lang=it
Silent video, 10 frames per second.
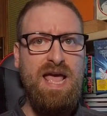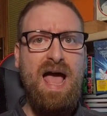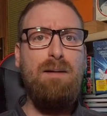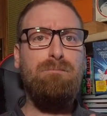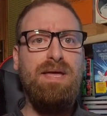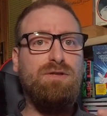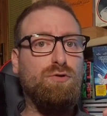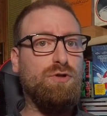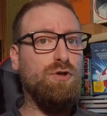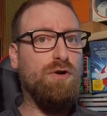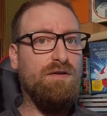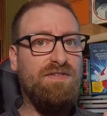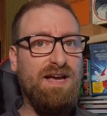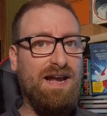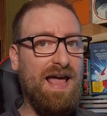Ammetto di non
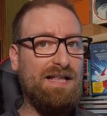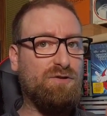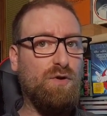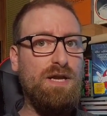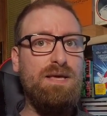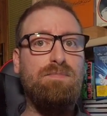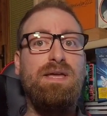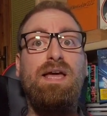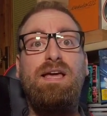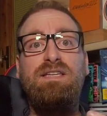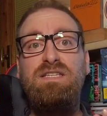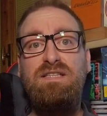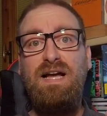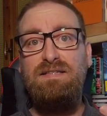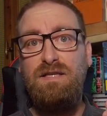aver letto i libri e che si
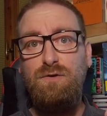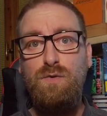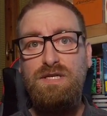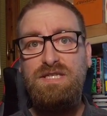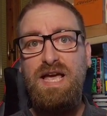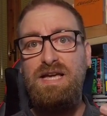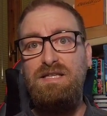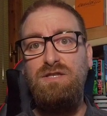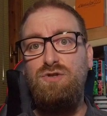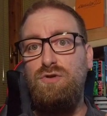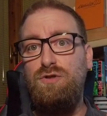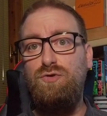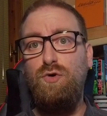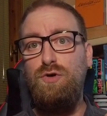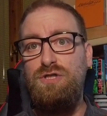tratta di una serie di soli
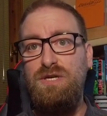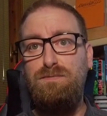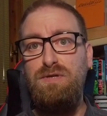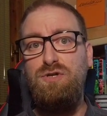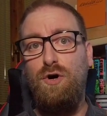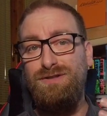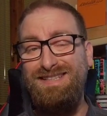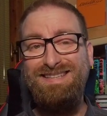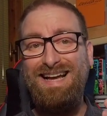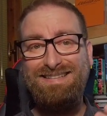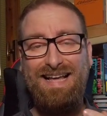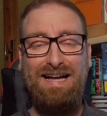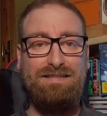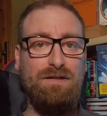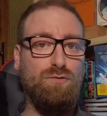12 episodi
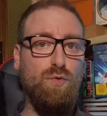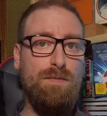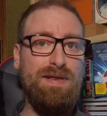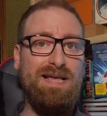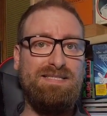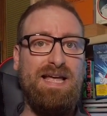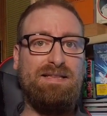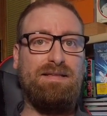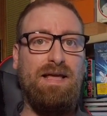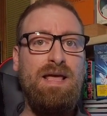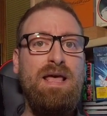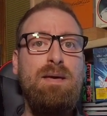datata 2007,